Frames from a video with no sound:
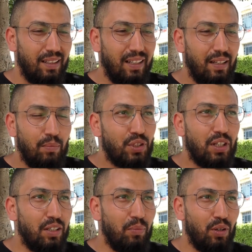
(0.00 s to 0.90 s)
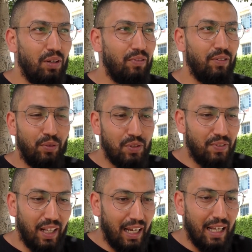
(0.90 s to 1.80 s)
مشكلتهم الكل في الفلوس
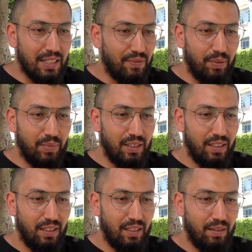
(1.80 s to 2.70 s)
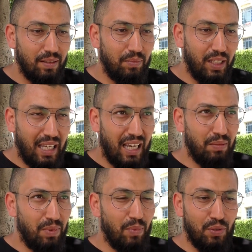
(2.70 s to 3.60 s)
في الخلاص فهمت مي
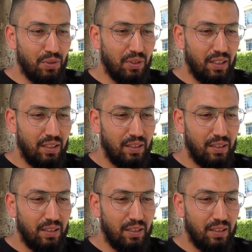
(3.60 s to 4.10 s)
كخدمه موجوده